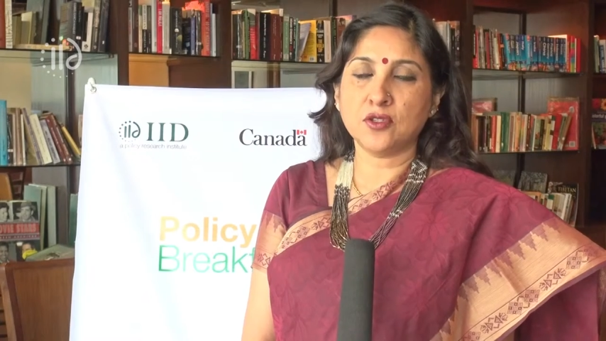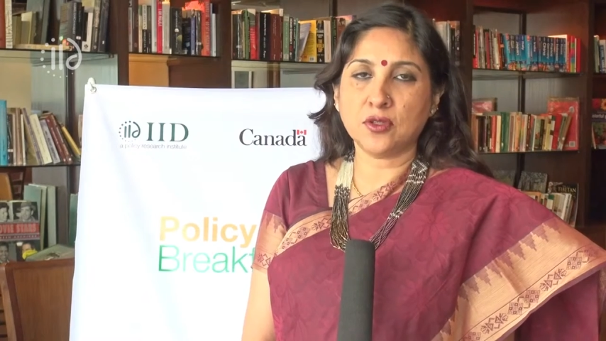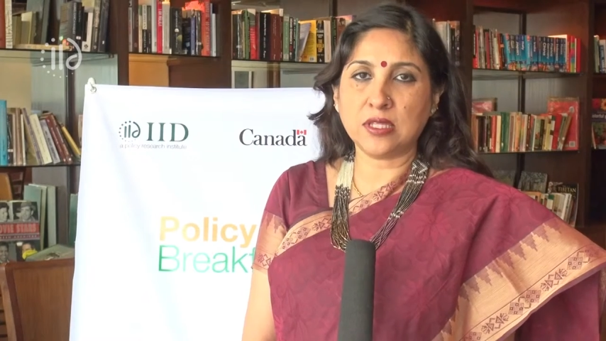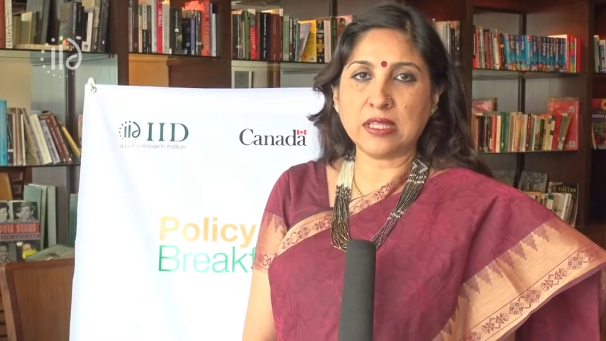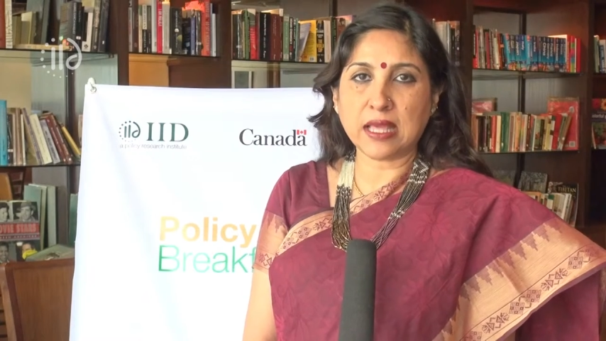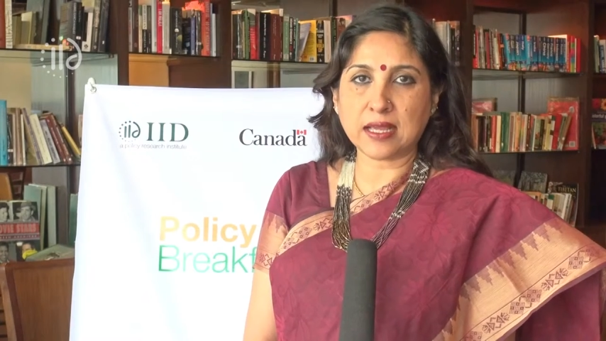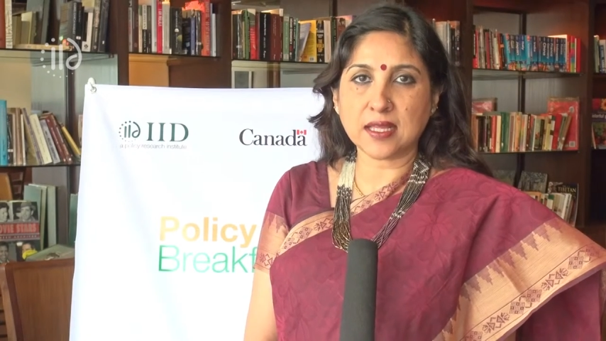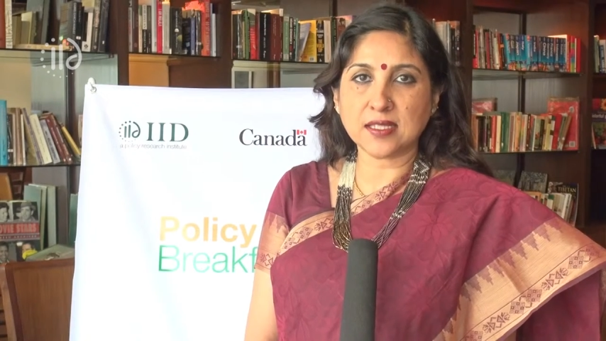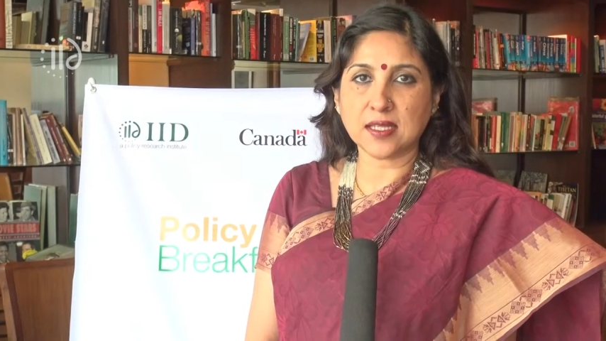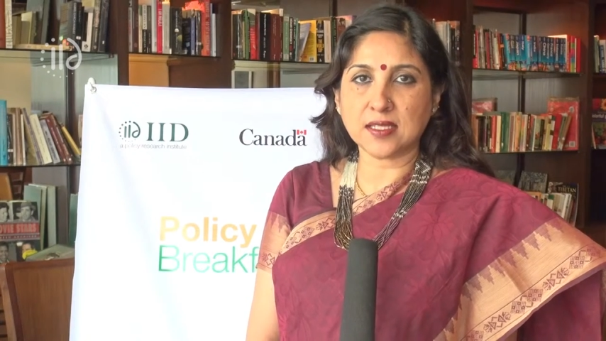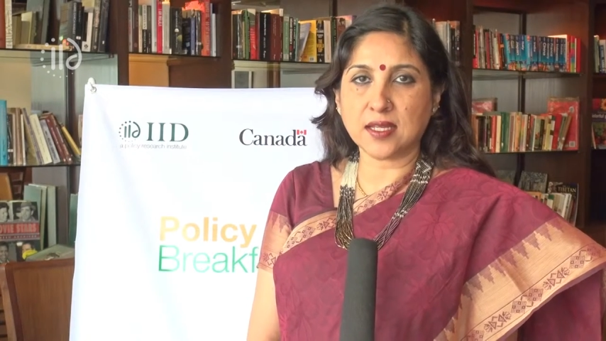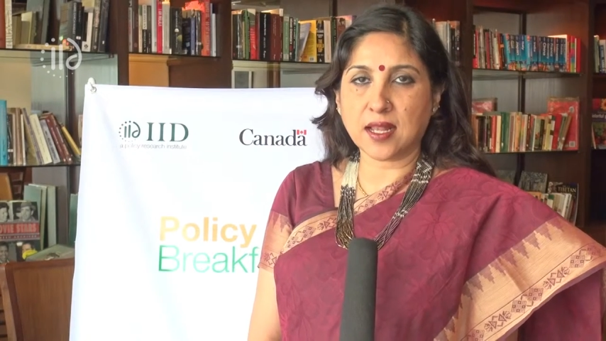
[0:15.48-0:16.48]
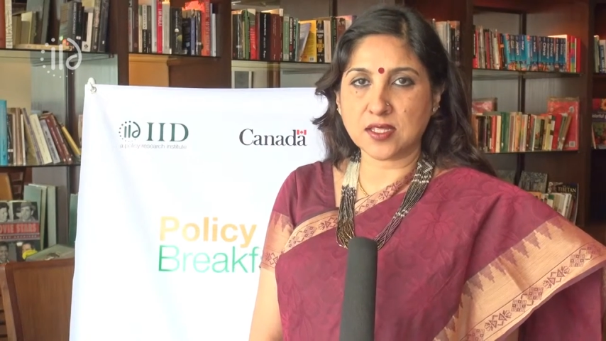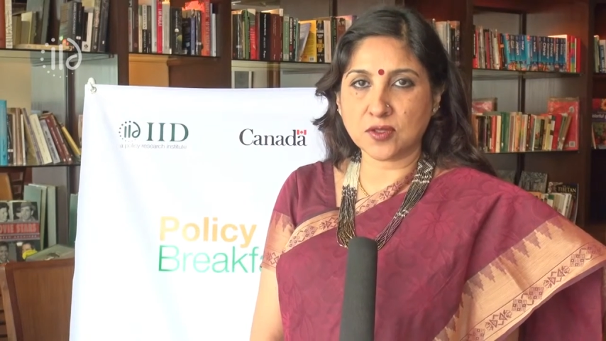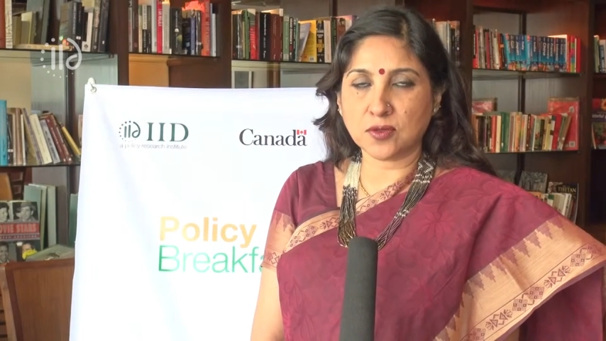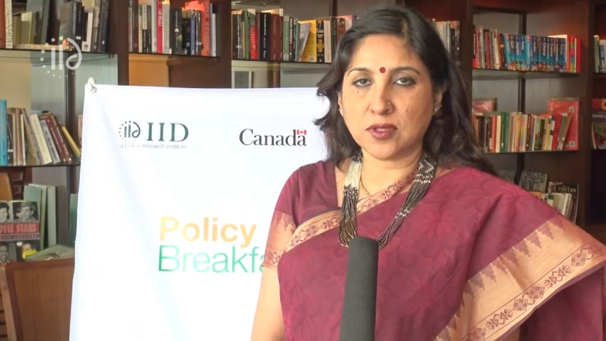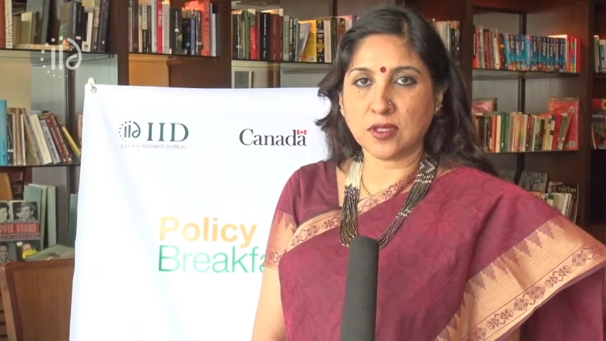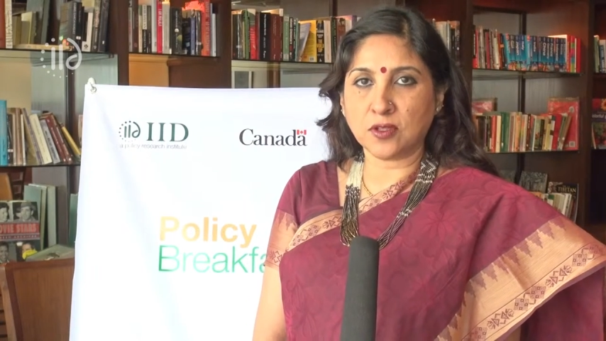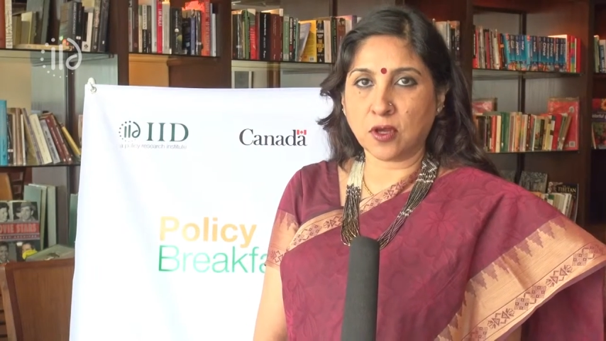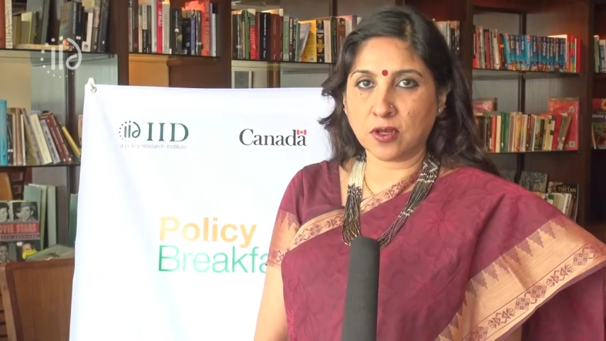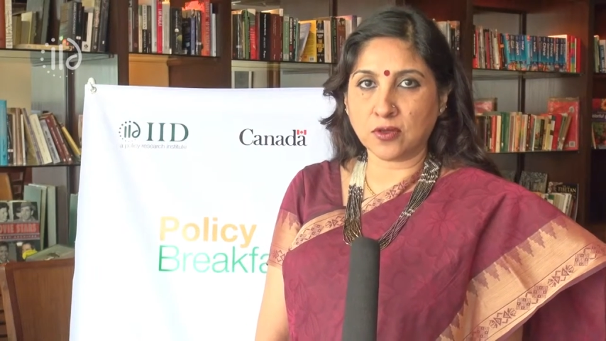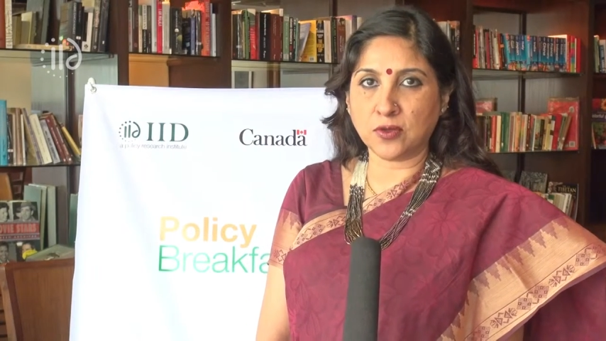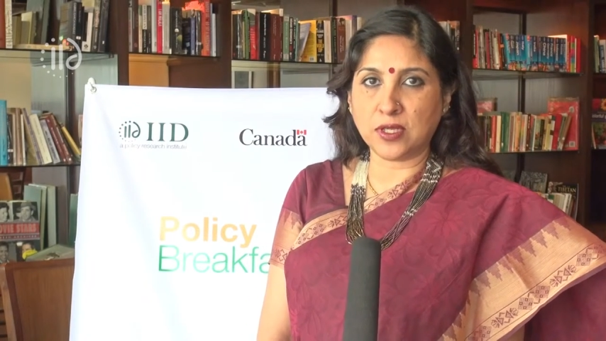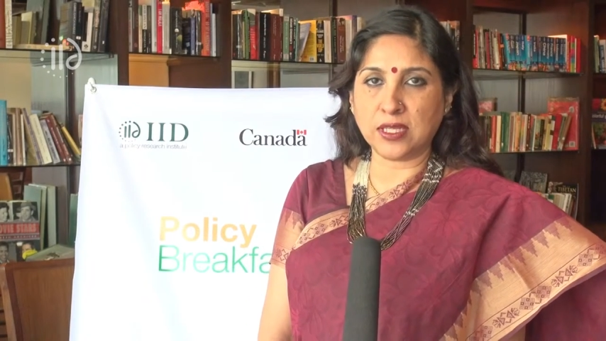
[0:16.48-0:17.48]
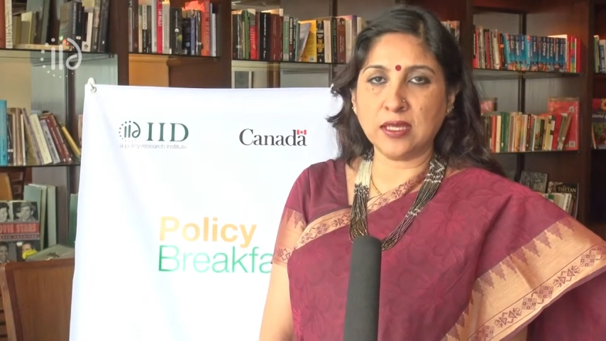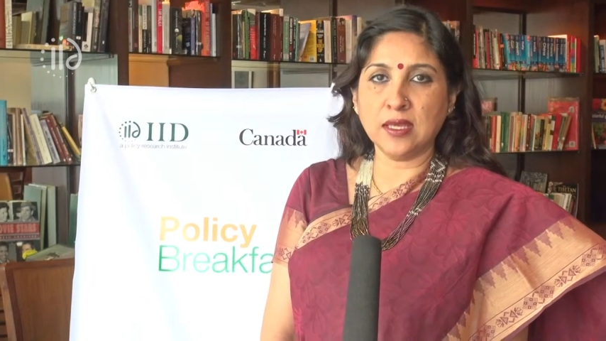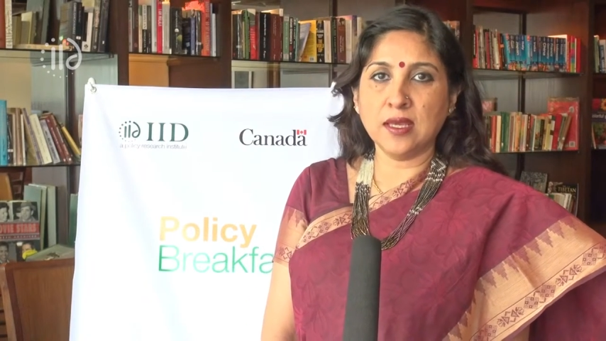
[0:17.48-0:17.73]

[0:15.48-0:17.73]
যদি দেখা যায় যে রাজনৈতিক দলগুলি